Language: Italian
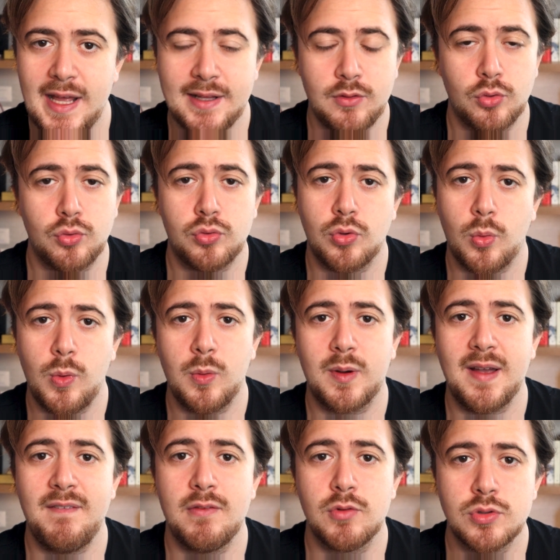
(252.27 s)
letto, tutto quello
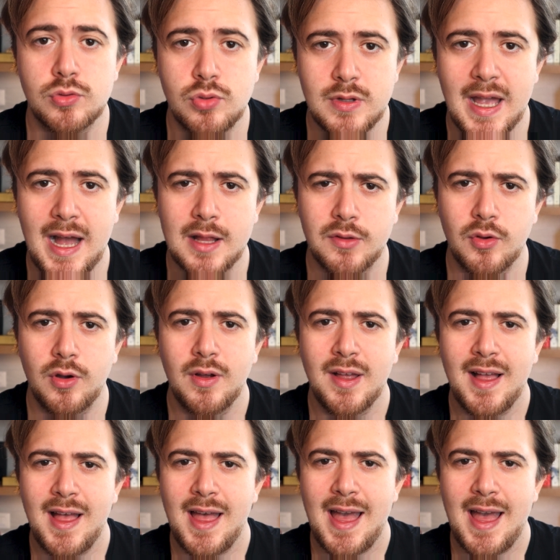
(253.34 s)
che avevo studiato